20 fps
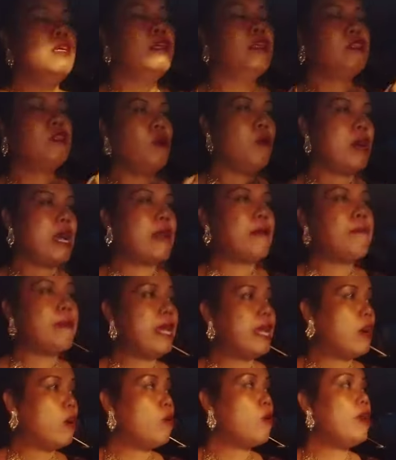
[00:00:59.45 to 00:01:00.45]
ส่งงานไป
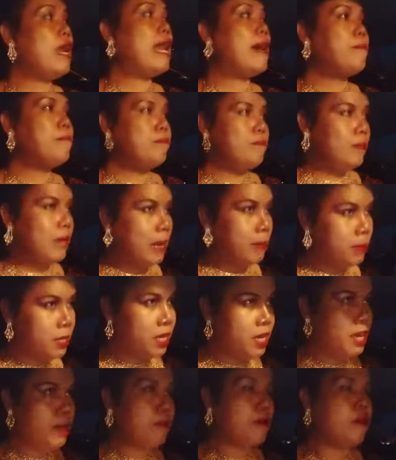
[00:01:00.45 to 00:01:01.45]
เขาก็รับรับ
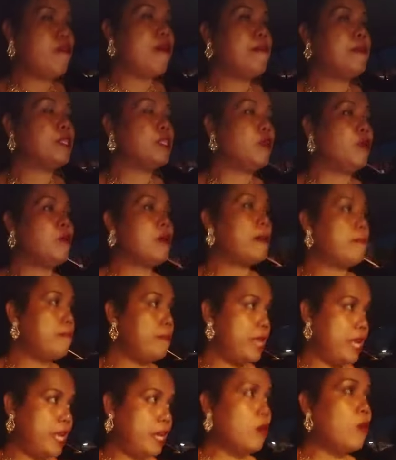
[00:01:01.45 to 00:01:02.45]
เลย เพราะว่ามันตรงกับ
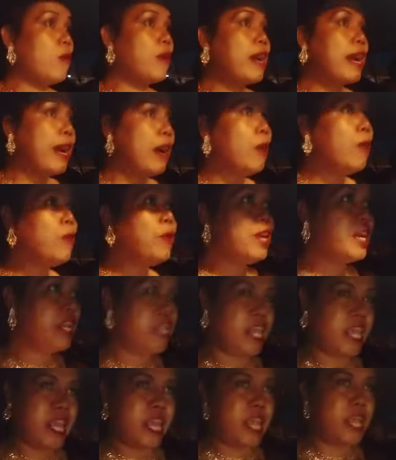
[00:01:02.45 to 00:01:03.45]
เมนของเขานั่น
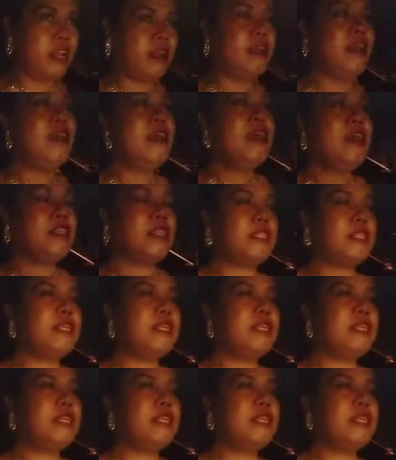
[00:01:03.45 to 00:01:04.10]
เอง แต่ที